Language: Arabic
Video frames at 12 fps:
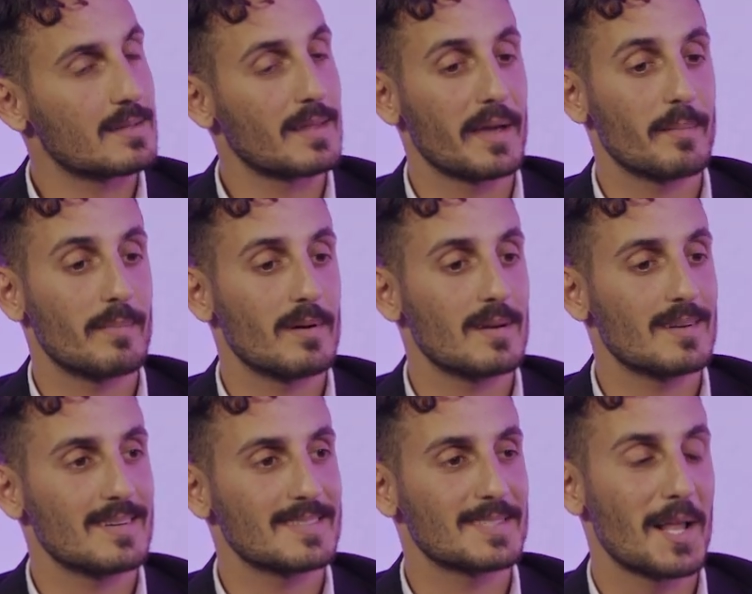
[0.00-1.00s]
طيب
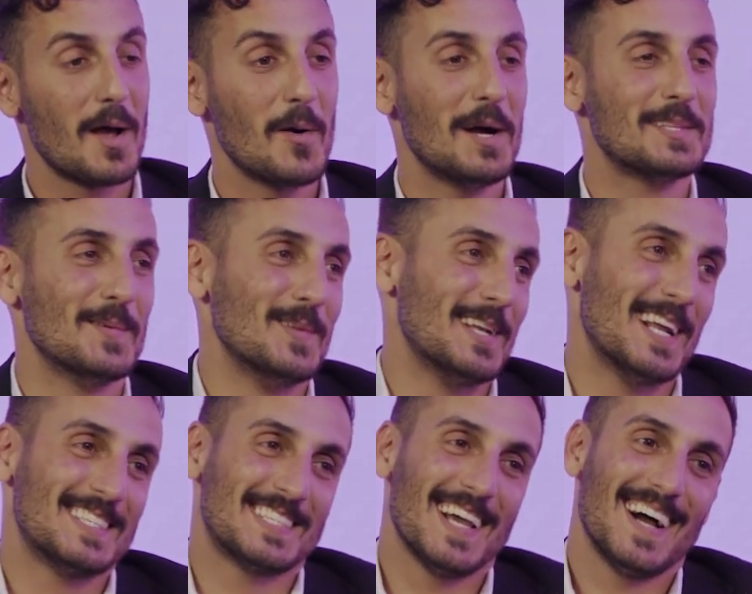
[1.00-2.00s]
آه، صراحة واحدة من
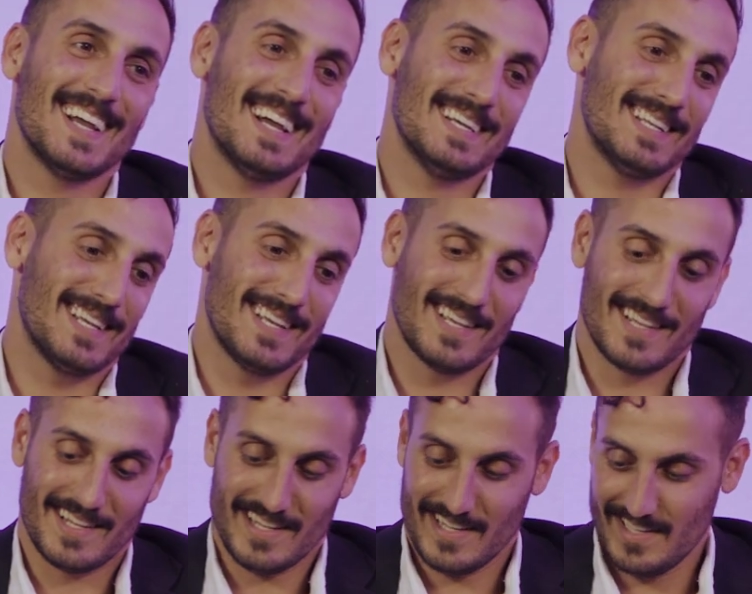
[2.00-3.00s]
الأشياء يعني
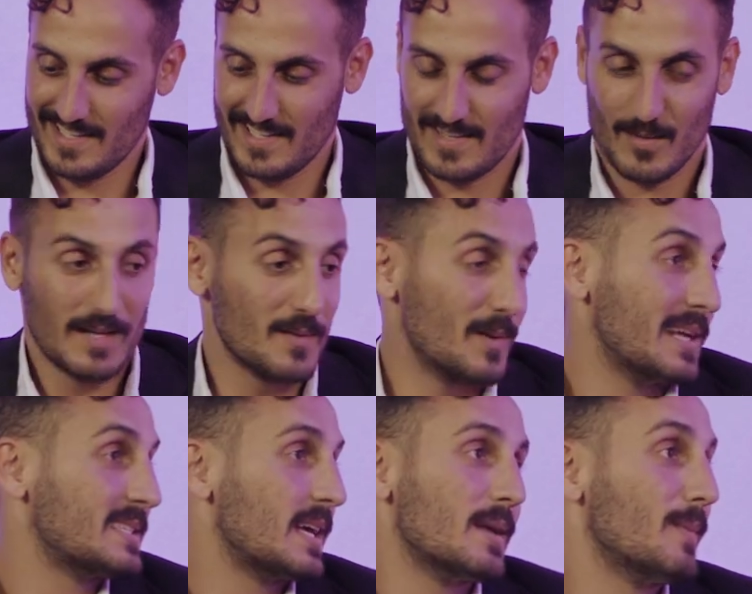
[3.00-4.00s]
آه، واحدة من
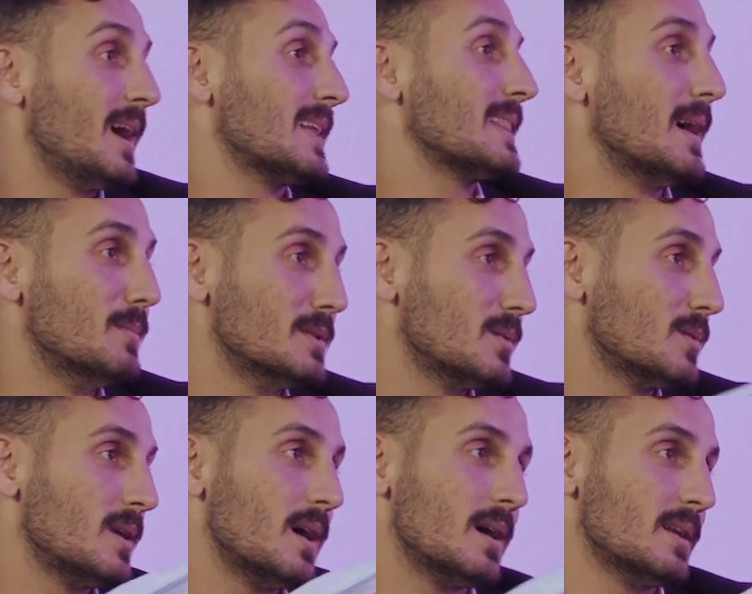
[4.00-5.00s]
الأشياء اللي ما أطلع من
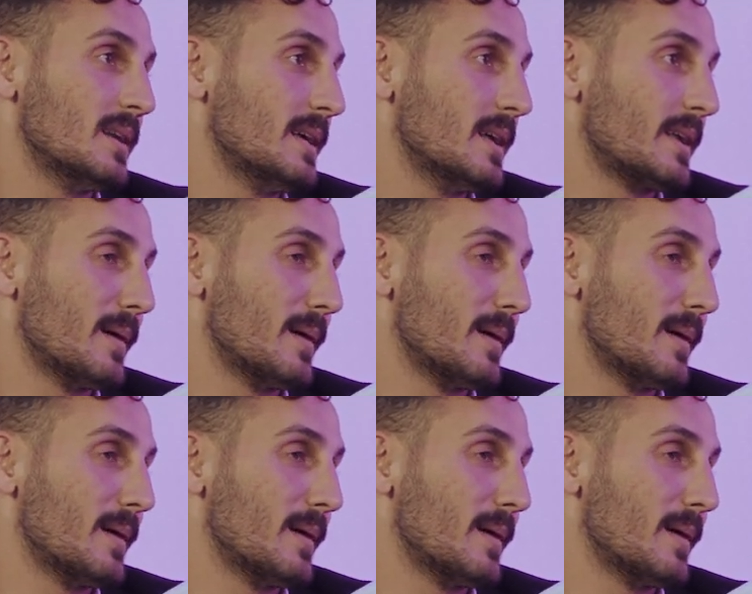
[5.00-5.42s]
دونها اللي هي